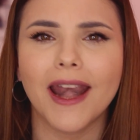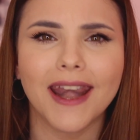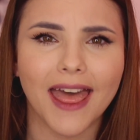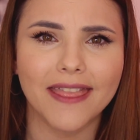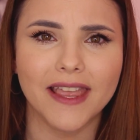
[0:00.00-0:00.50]
a
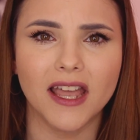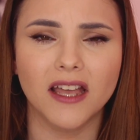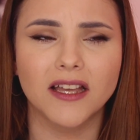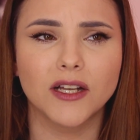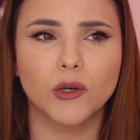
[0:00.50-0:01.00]

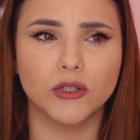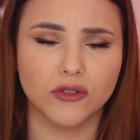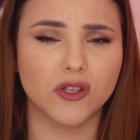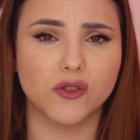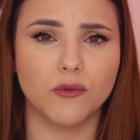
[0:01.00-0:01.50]
nadie
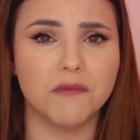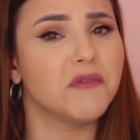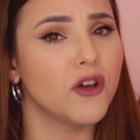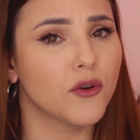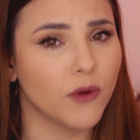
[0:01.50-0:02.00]
cuando se suben
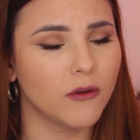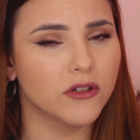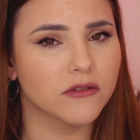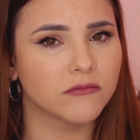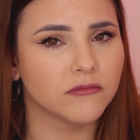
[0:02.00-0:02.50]
videos
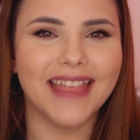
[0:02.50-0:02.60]
nuevos.